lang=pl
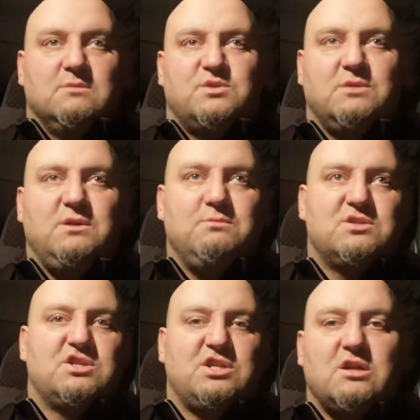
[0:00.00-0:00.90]
przyjmijmy,
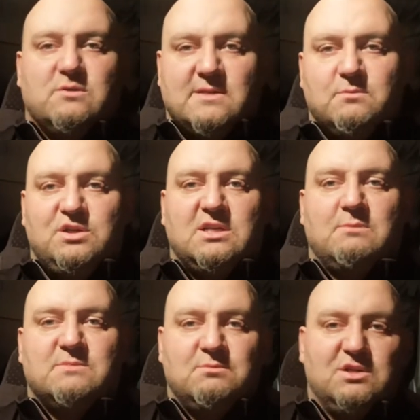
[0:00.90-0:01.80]
że 4 osoby się
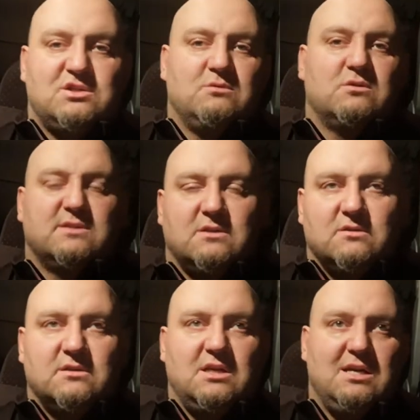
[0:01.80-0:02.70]
tam zmieszczą
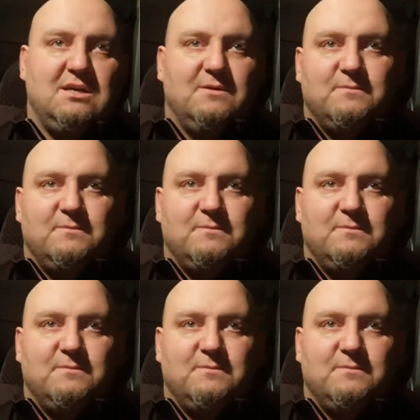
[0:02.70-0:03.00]
rozsądnie